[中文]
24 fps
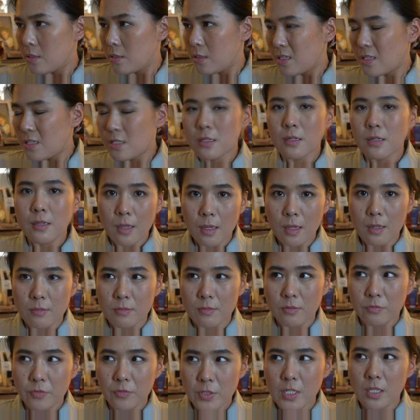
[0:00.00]
惊艳，
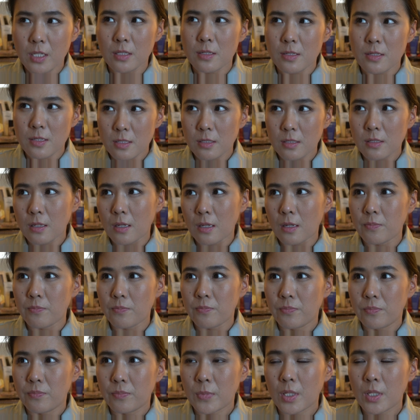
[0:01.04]
非常的惊艳。
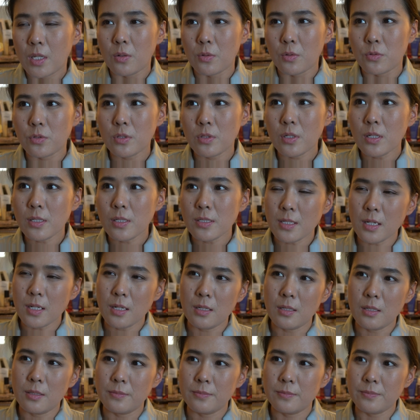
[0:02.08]
我觉得
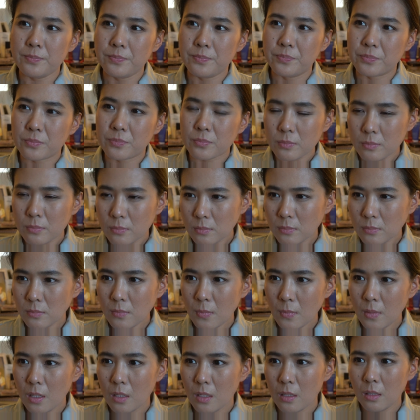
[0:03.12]
像，
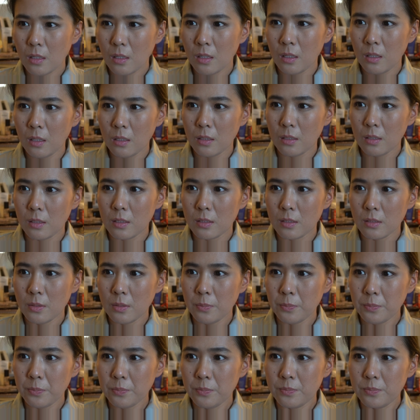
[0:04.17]

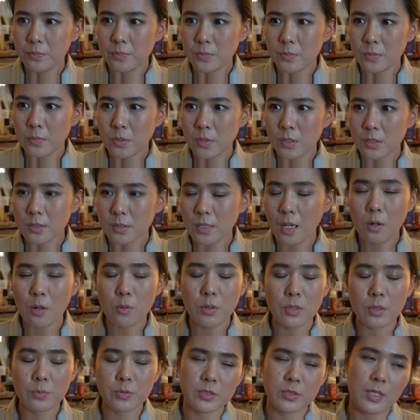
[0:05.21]
呃，Tower
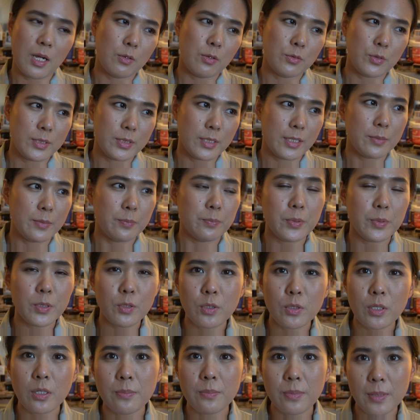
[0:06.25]
呃不是 Tower 团队
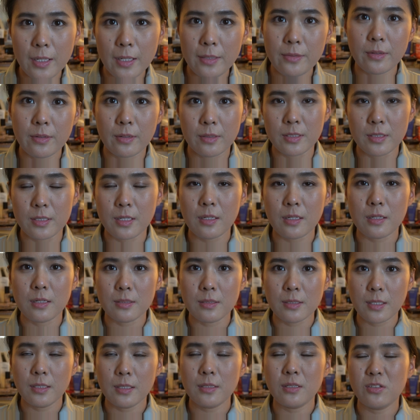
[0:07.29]
Beauty Blender 的那一个
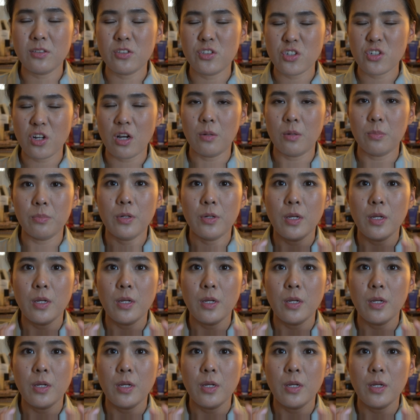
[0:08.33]
Tinted Drop